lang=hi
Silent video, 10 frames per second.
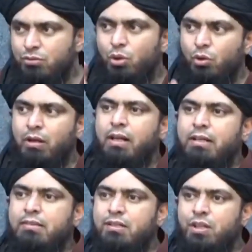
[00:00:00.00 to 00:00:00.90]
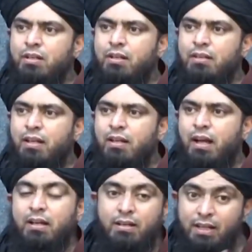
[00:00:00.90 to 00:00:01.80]
जो लोग अल्लाह के साथ शिर करते हैं
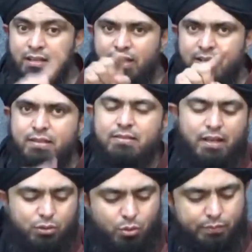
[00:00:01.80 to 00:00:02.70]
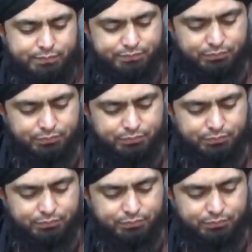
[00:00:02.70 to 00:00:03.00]
अगर इनके एहसास हो